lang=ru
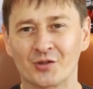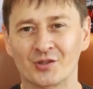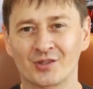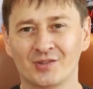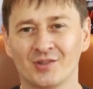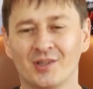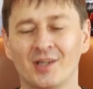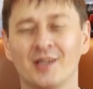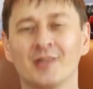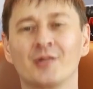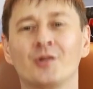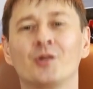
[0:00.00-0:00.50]

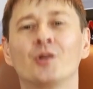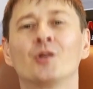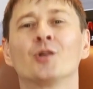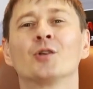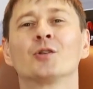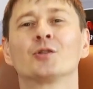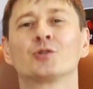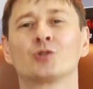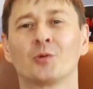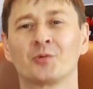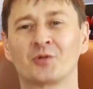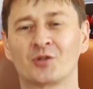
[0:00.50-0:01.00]
называет ее
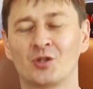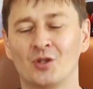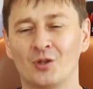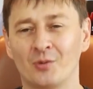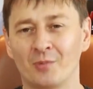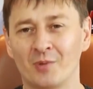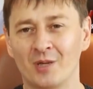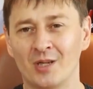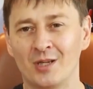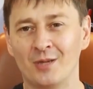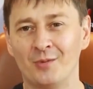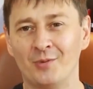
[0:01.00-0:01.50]

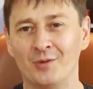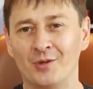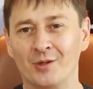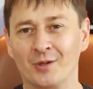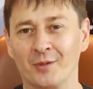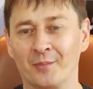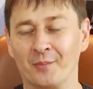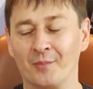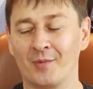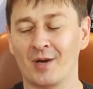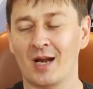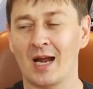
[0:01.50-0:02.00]
собственным
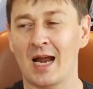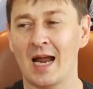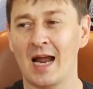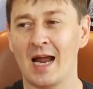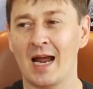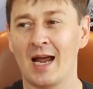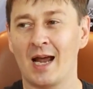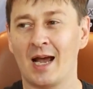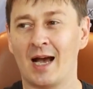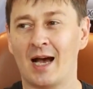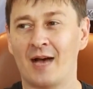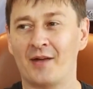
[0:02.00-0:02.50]
именем
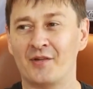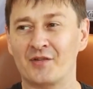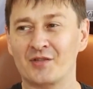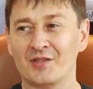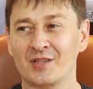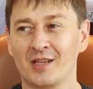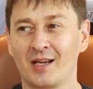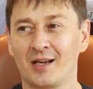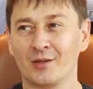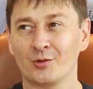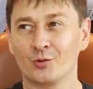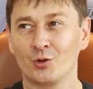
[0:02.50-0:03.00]

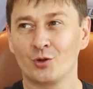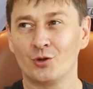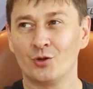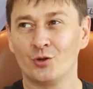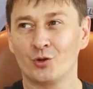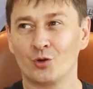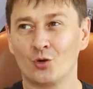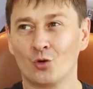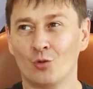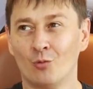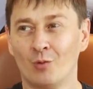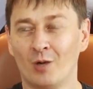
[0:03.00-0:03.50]
Официальные
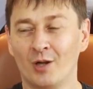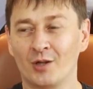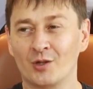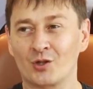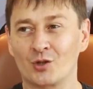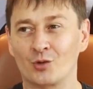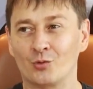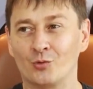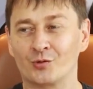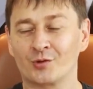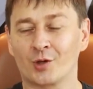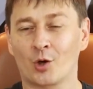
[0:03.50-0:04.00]
источники
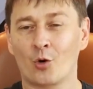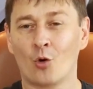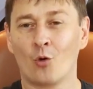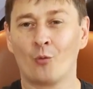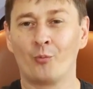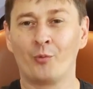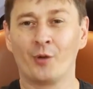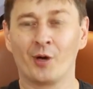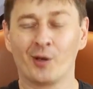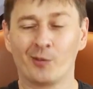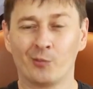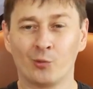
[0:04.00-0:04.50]
умалчивают, с какого
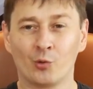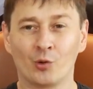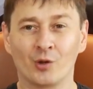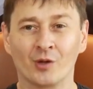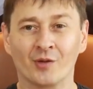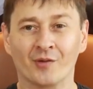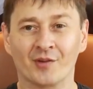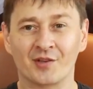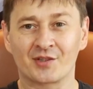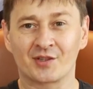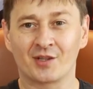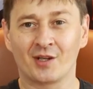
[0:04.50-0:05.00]
перепуга
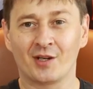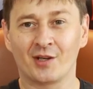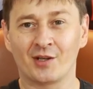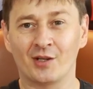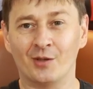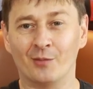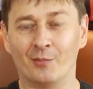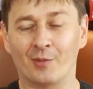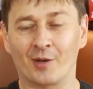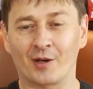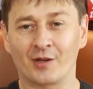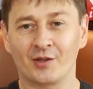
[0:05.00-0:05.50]

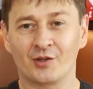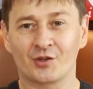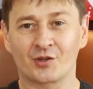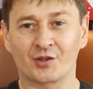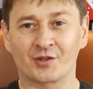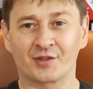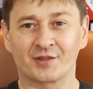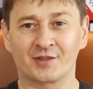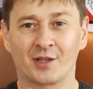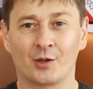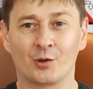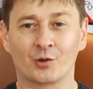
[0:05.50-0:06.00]
20-летний
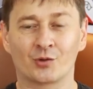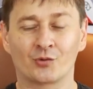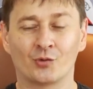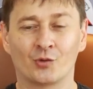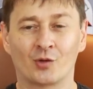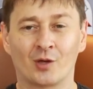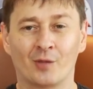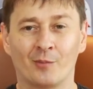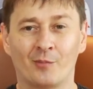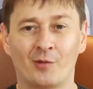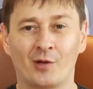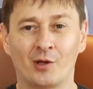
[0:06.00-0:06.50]
парнишка задает
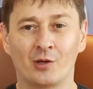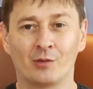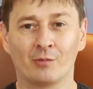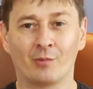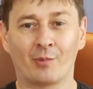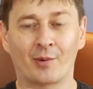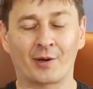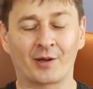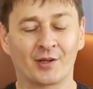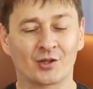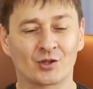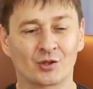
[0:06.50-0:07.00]
свою компанию
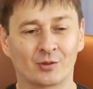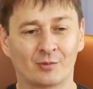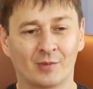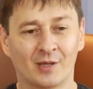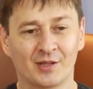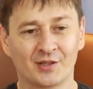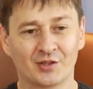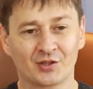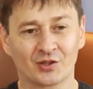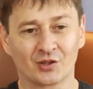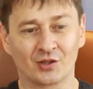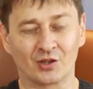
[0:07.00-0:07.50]
по продаже
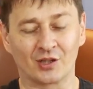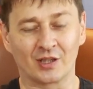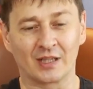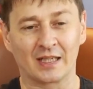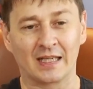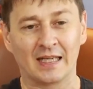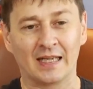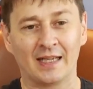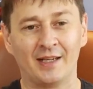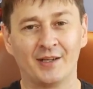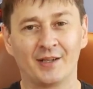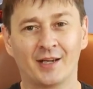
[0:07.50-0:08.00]
масел
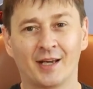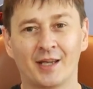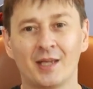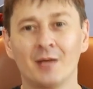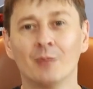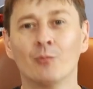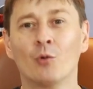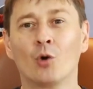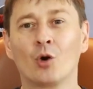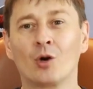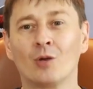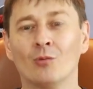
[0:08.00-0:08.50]
и
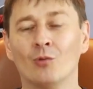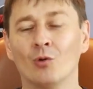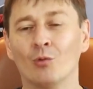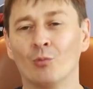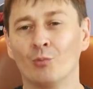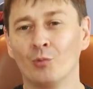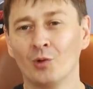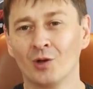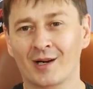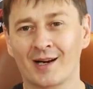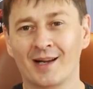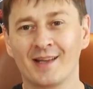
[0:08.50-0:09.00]
каким боком он
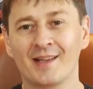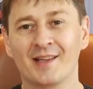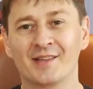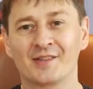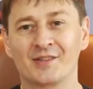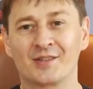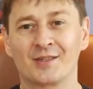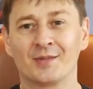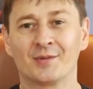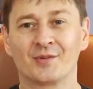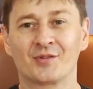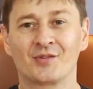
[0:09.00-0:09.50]
был ранее
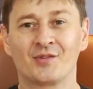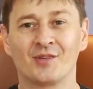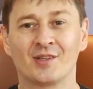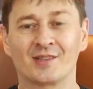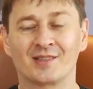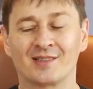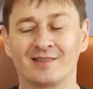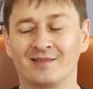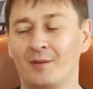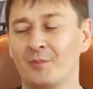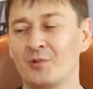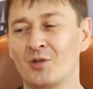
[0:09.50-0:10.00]
с этим
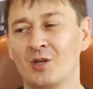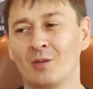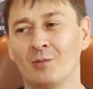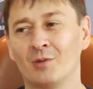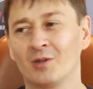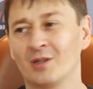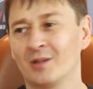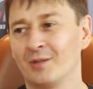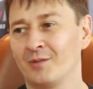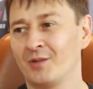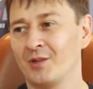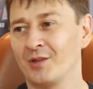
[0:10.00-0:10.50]
связан. Вообще об
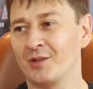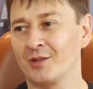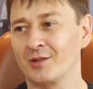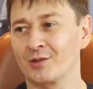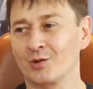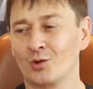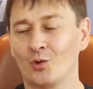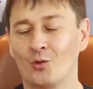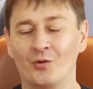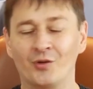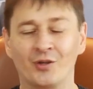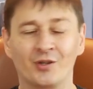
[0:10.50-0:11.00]
этом нет ни
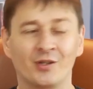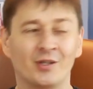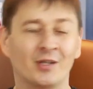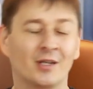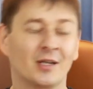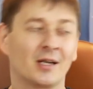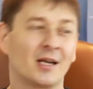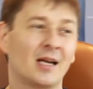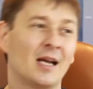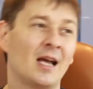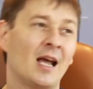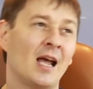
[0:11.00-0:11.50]
слова
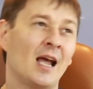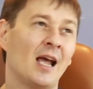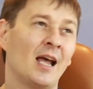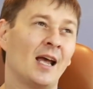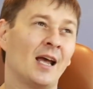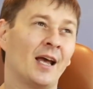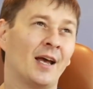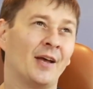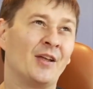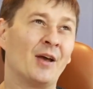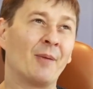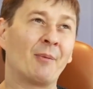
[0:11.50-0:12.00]
нигде.
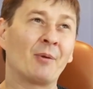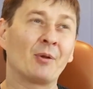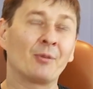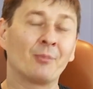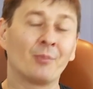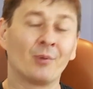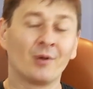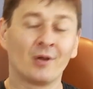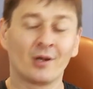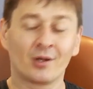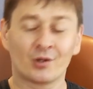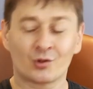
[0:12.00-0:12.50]
Я
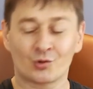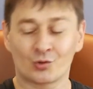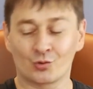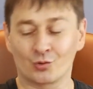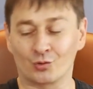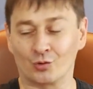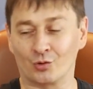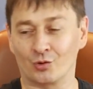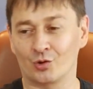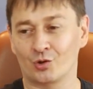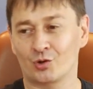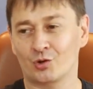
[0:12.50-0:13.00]

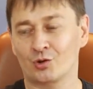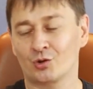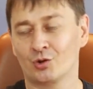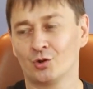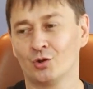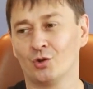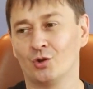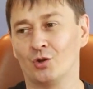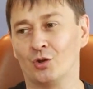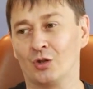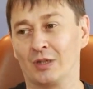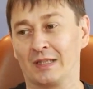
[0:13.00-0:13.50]
предположу,
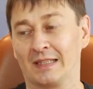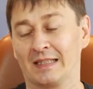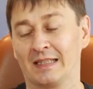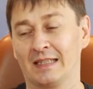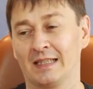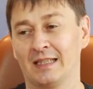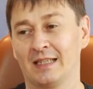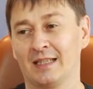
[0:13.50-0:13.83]
что